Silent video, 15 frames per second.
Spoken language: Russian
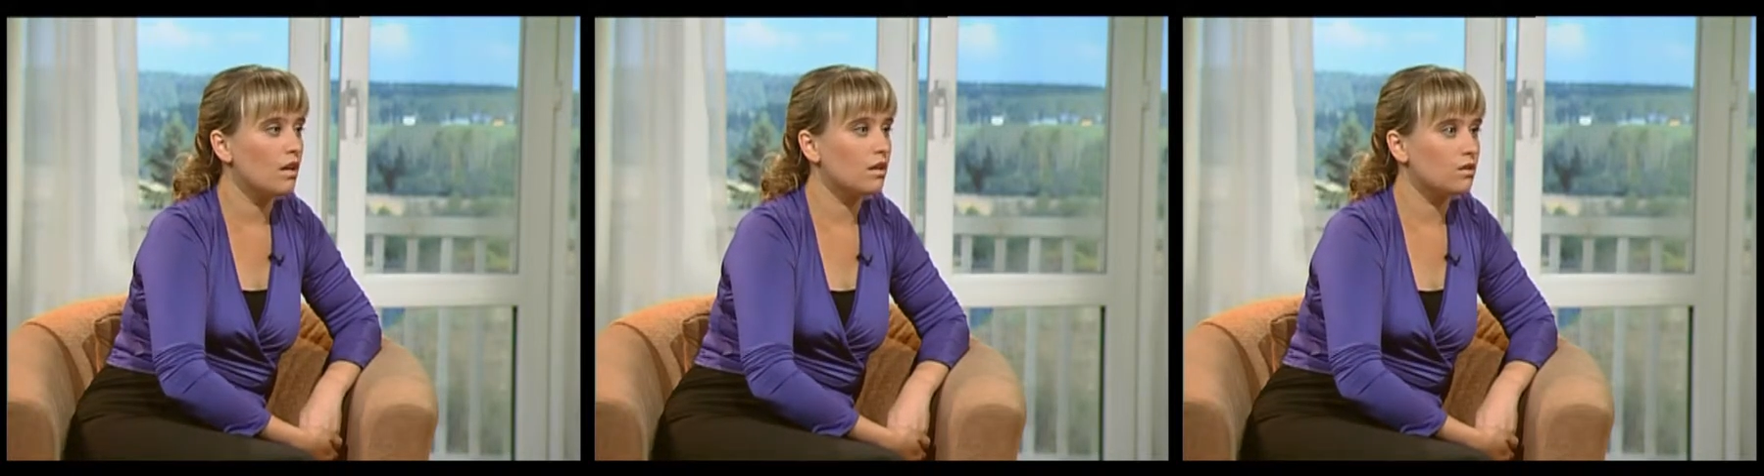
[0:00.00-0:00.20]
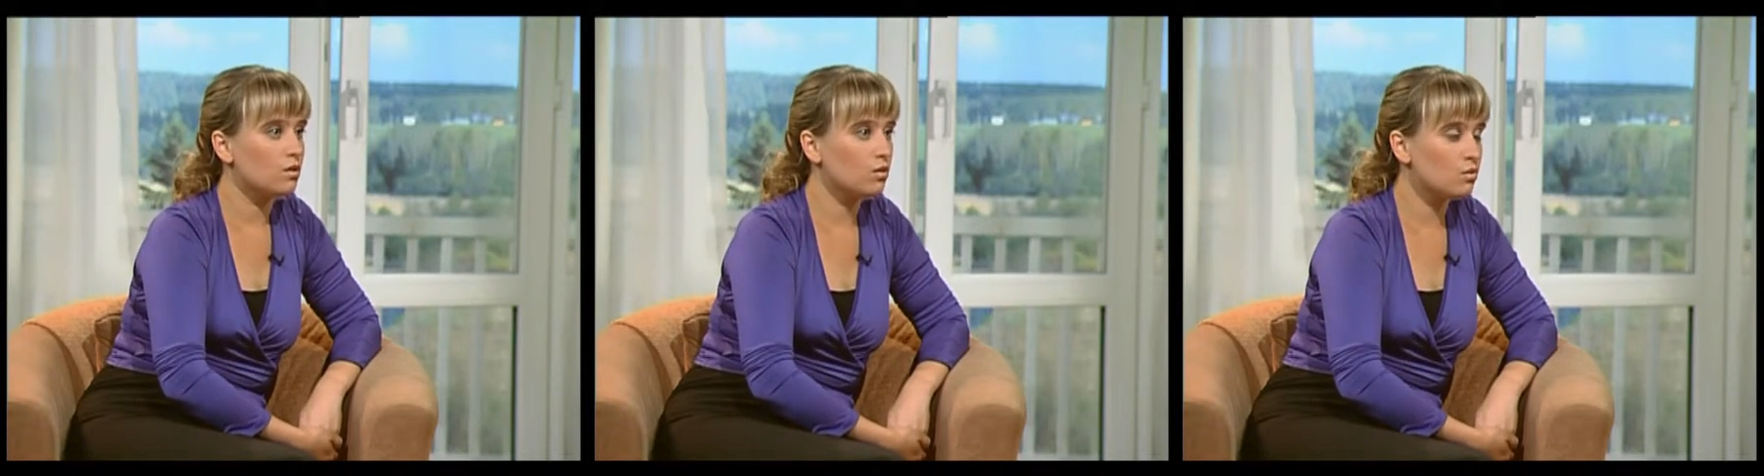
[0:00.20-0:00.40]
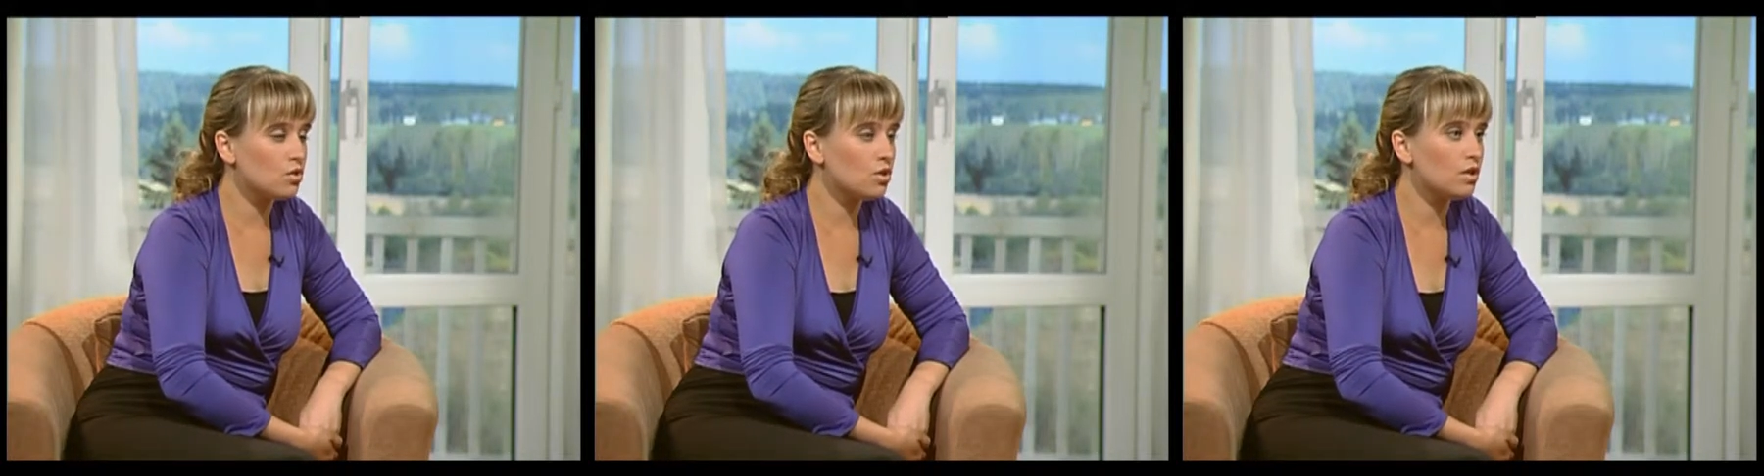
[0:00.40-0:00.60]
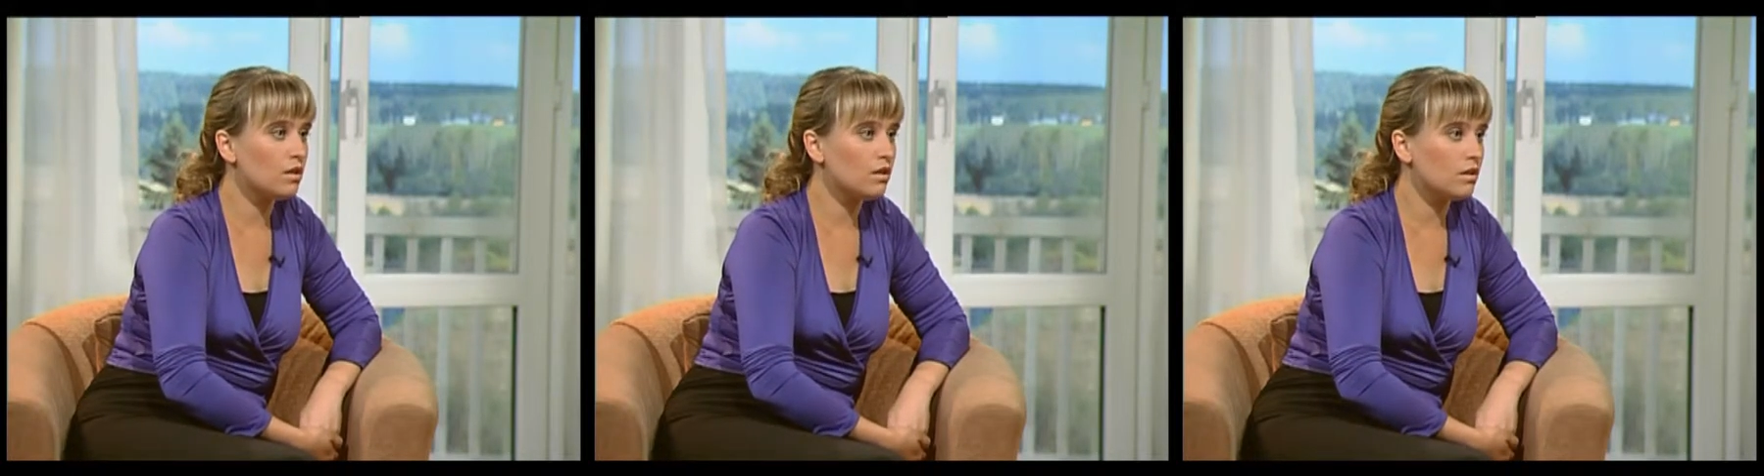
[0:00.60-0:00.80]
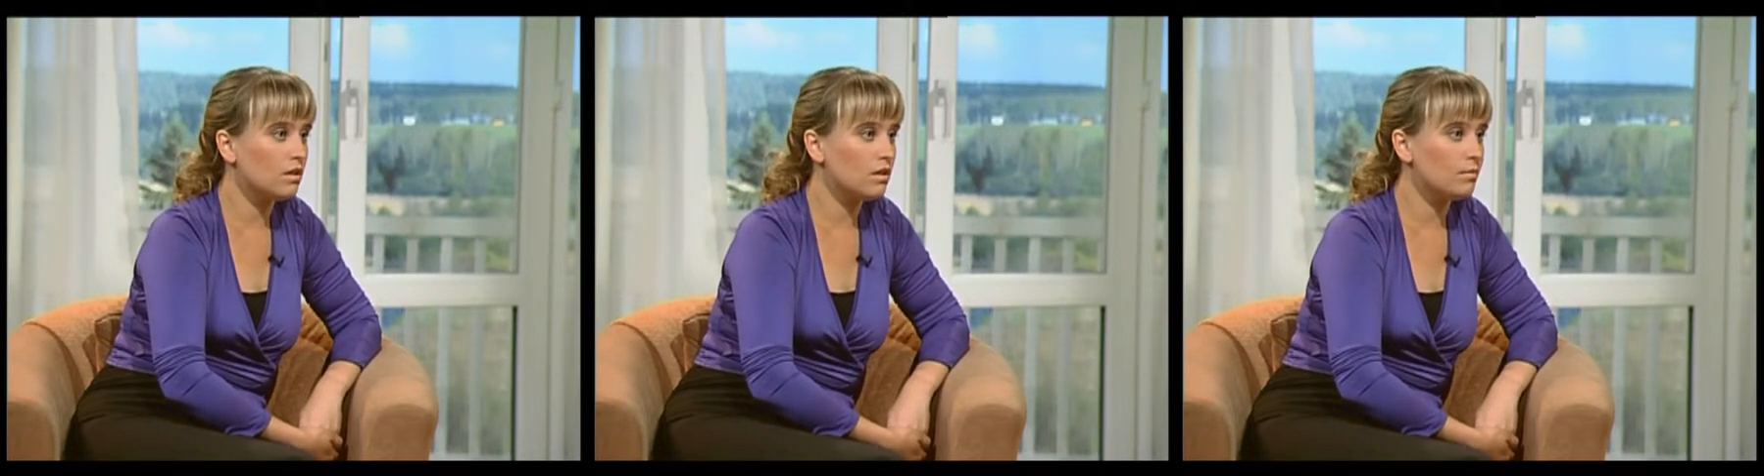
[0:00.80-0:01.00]
а,
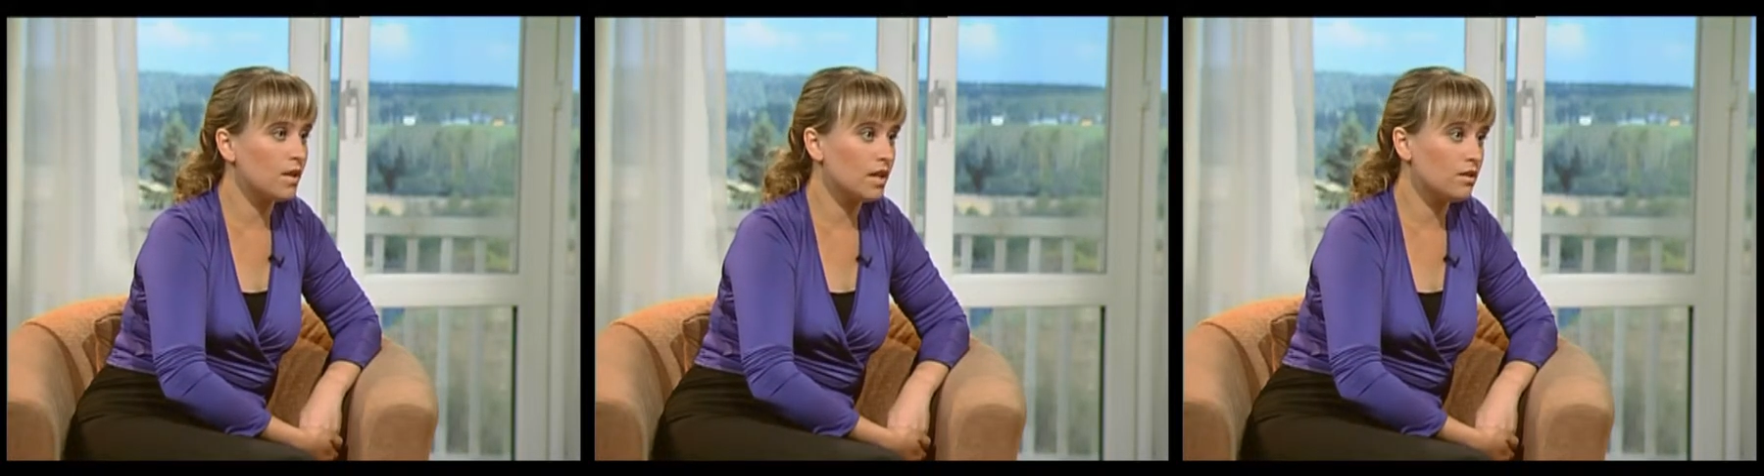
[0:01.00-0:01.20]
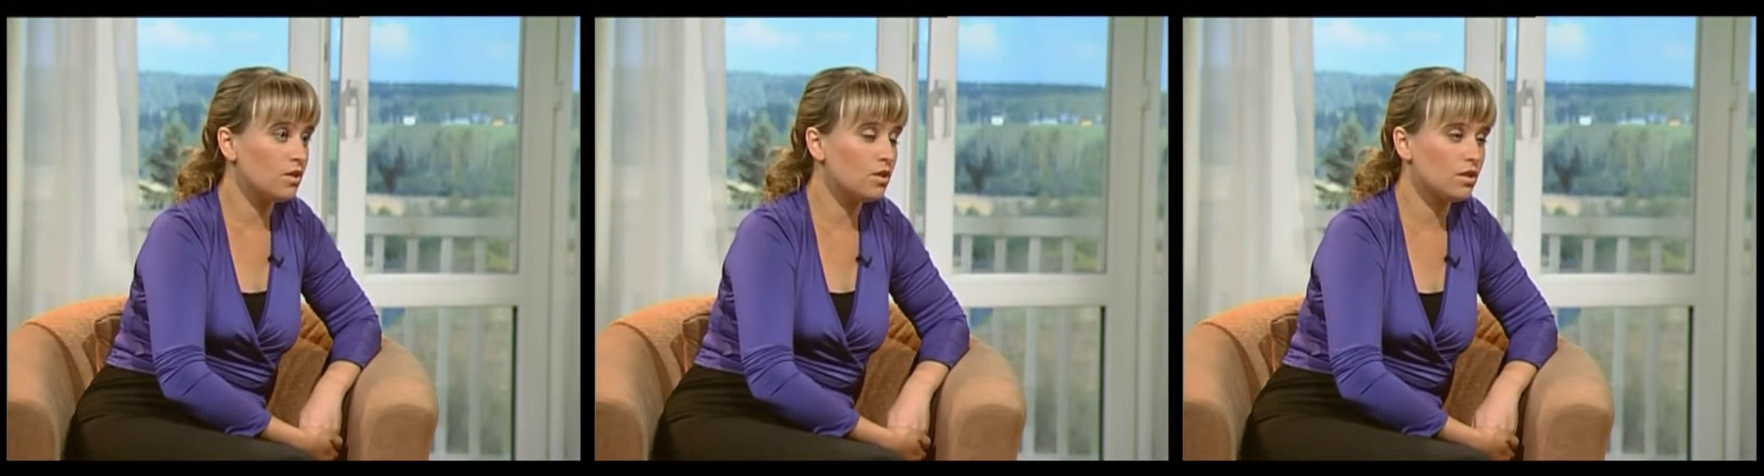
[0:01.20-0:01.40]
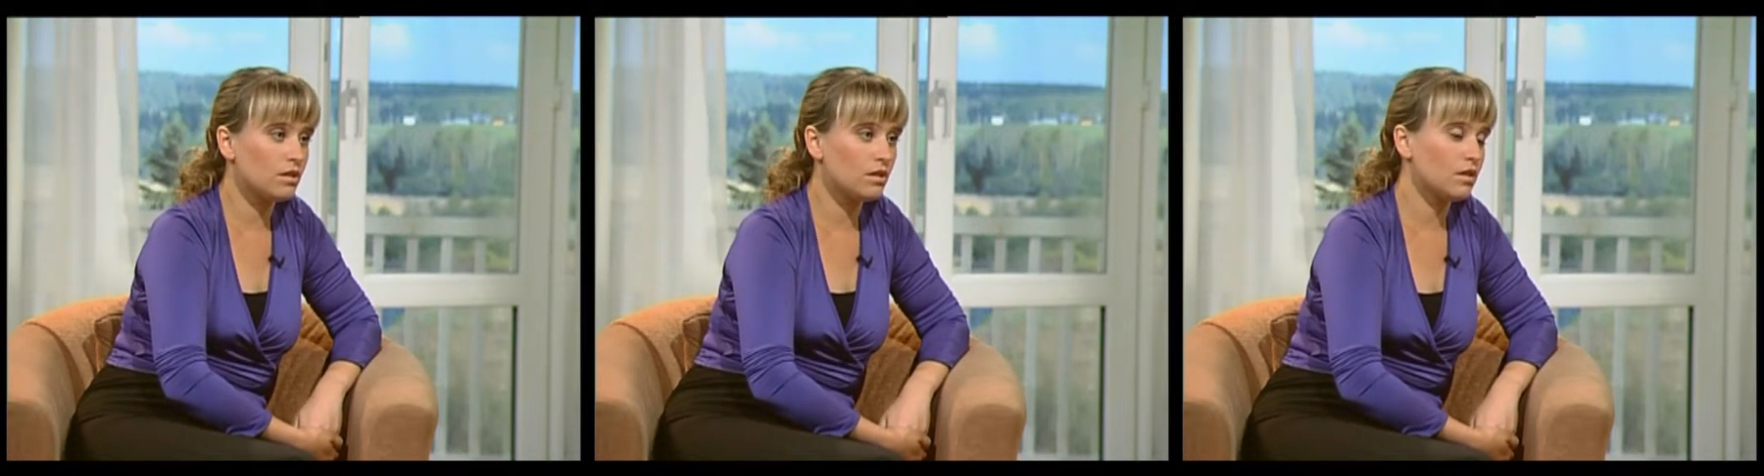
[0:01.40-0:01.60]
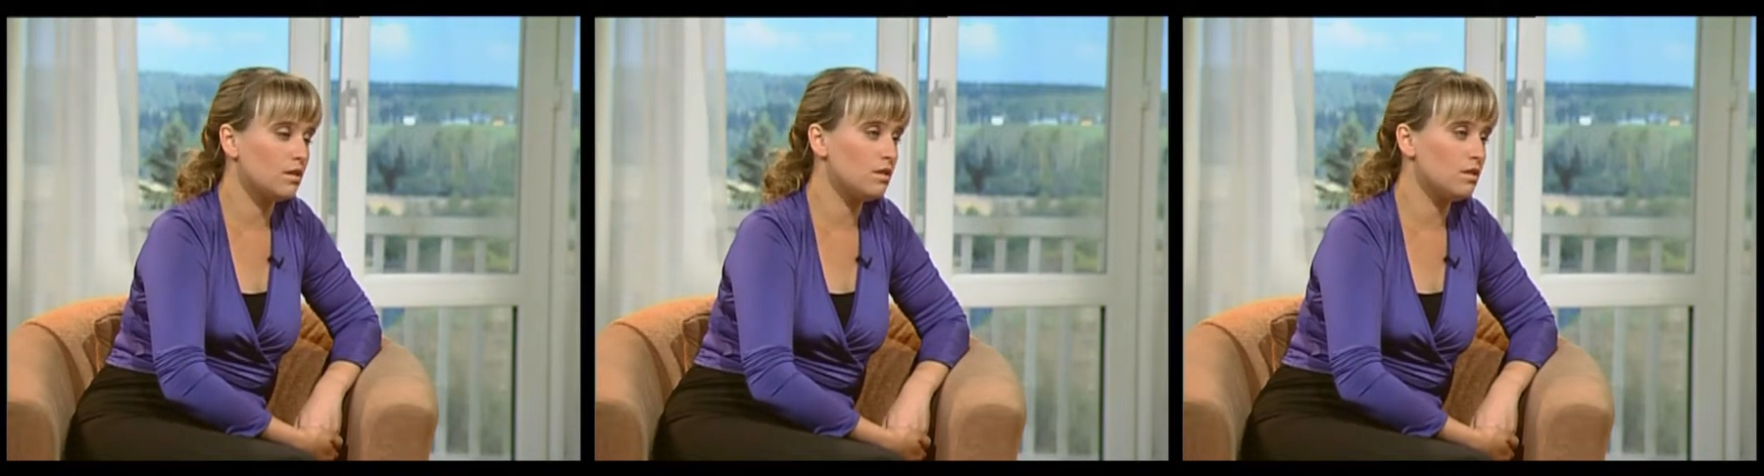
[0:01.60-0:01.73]
служил и практически